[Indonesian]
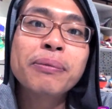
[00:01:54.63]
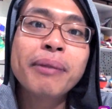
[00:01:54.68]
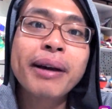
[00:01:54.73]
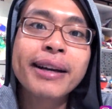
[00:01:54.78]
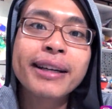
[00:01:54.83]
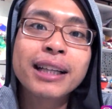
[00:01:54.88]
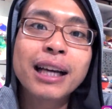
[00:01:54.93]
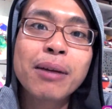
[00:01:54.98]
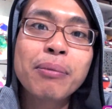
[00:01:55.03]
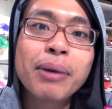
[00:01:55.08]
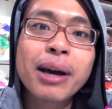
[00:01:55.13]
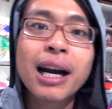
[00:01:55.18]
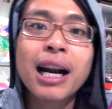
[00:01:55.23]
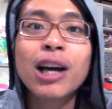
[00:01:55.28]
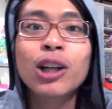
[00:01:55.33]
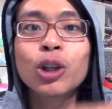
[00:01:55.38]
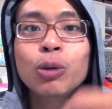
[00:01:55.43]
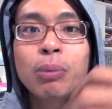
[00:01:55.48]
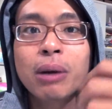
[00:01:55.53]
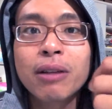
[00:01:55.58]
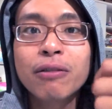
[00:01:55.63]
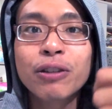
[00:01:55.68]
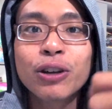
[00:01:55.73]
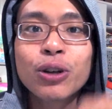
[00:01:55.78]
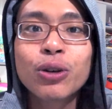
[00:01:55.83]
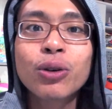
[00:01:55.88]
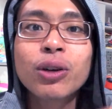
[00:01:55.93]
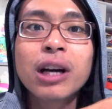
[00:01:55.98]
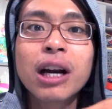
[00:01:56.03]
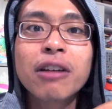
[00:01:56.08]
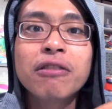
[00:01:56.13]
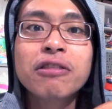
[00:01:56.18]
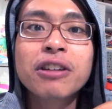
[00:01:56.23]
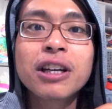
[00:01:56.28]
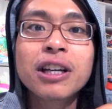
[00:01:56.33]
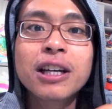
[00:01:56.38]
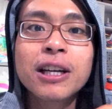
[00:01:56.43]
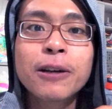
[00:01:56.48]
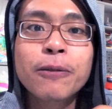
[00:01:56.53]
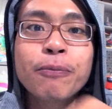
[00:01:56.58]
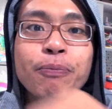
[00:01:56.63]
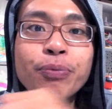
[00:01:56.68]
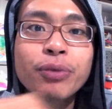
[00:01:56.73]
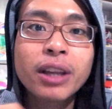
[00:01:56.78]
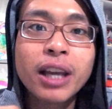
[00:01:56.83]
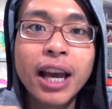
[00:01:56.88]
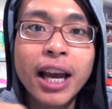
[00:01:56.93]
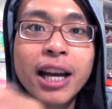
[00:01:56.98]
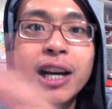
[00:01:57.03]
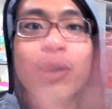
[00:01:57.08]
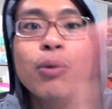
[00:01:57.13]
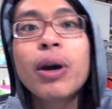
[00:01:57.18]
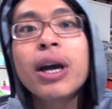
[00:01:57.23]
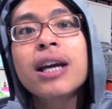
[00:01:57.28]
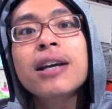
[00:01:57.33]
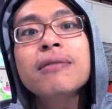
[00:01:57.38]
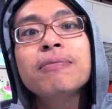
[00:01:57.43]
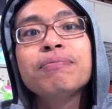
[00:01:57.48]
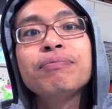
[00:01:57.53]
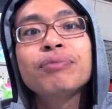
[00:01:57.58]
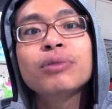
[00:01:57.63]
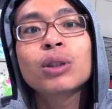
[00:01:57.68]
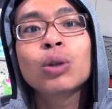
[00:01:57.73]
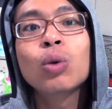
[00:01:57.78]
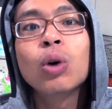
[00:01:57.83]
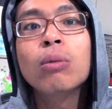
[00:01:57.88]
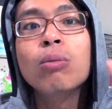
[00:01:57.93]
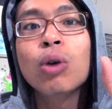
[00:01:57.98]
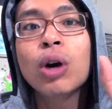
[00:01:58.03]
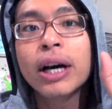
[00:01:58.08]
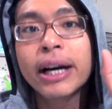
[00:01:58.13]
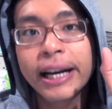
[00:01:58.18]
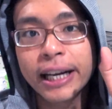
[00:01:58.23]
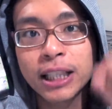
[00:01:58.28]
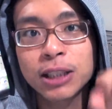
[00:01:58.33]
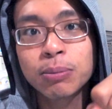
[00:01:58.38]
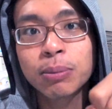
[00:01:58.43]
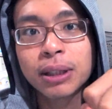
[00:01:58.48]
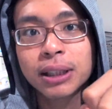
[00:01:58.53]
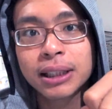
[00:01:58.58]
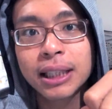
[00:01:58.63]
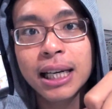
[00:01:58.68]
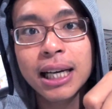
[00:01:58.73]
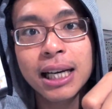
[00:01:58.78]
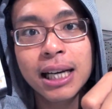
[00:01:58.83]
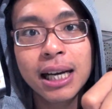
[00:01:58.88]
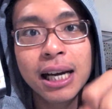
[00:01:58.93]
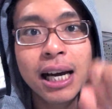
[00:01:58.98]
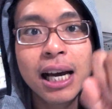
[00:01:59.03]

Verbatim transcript: main kamera atau main videografi ini anyway gue bukan expertnya